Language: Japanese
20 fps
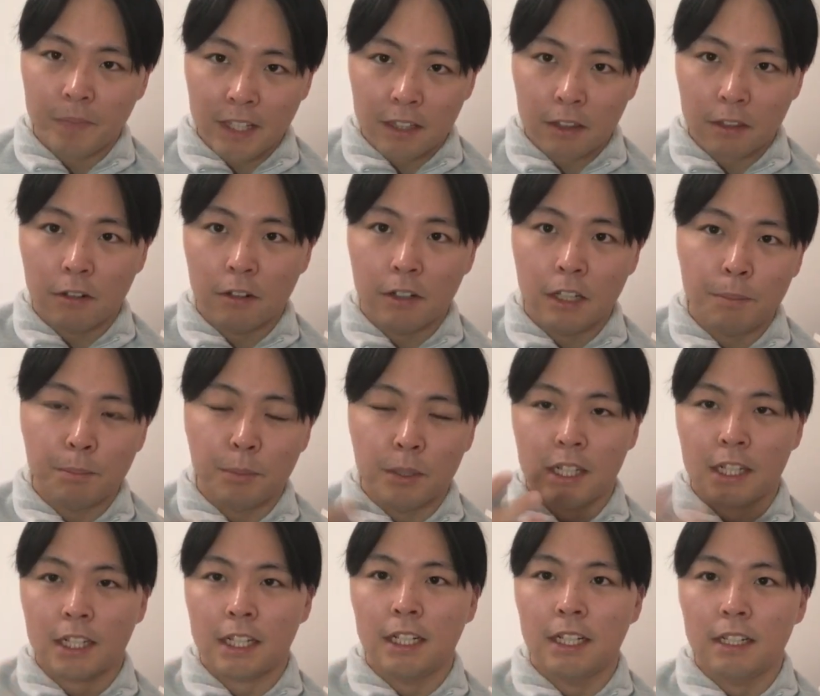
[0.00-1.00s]
えーと、一歩
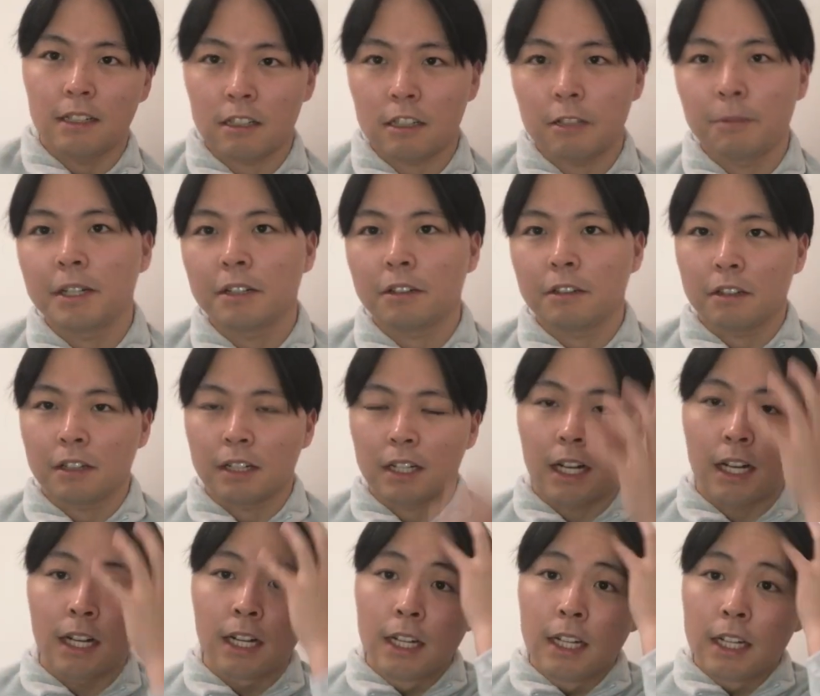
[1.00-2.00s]
先に進めるという
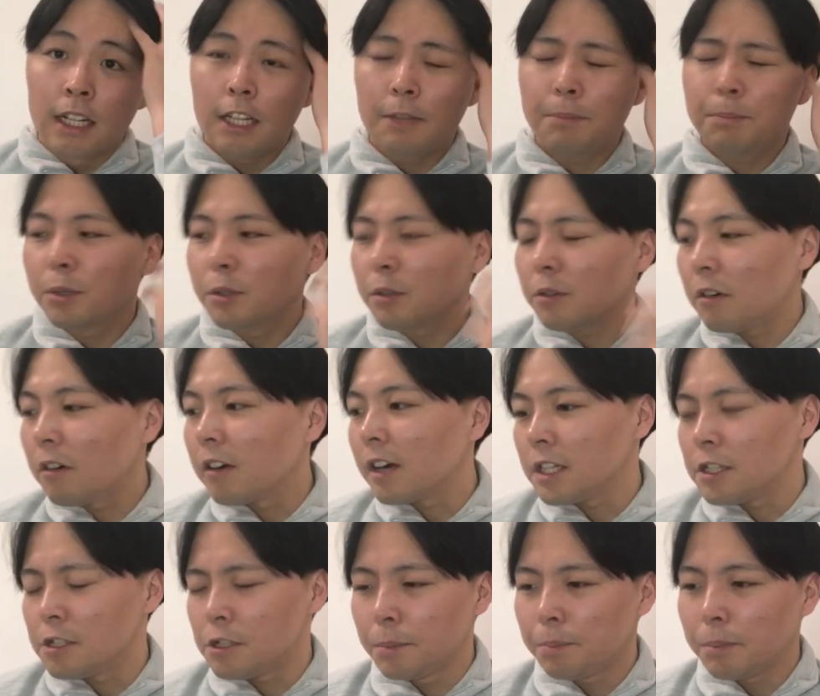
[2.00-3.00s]
か一歩どころか
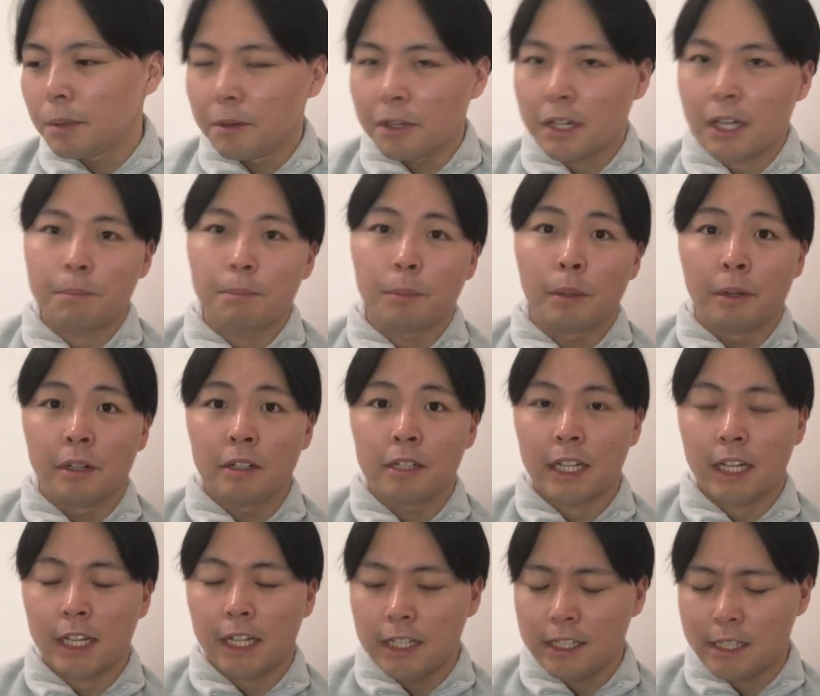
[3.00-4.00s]
10歩も100歩も
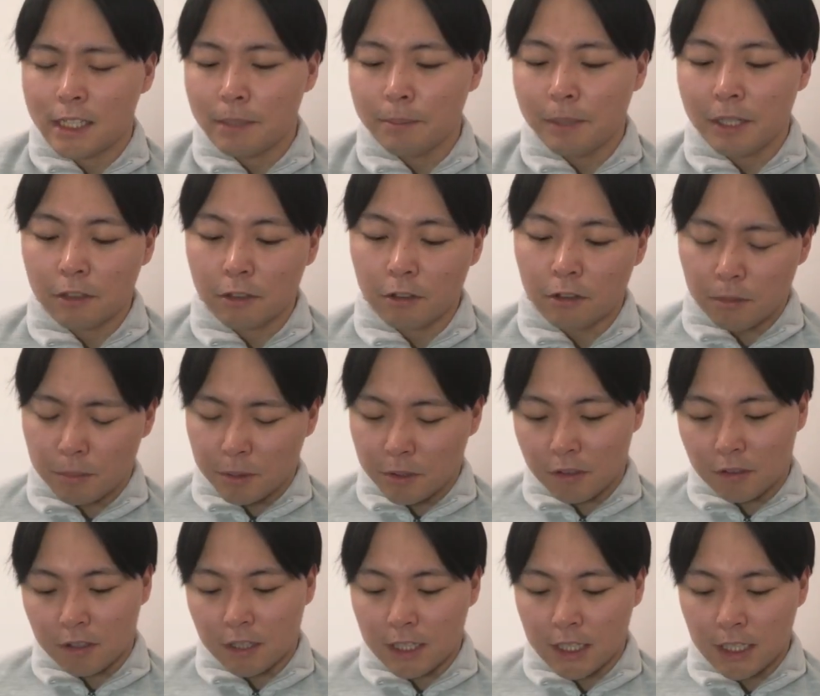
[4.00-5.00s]
先に進めると思う
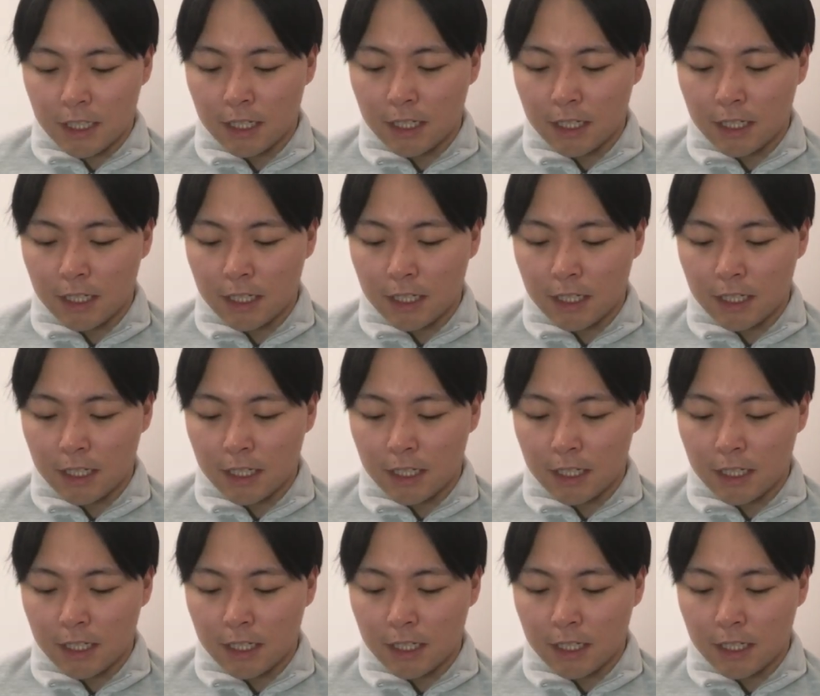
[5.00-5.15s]
のでね、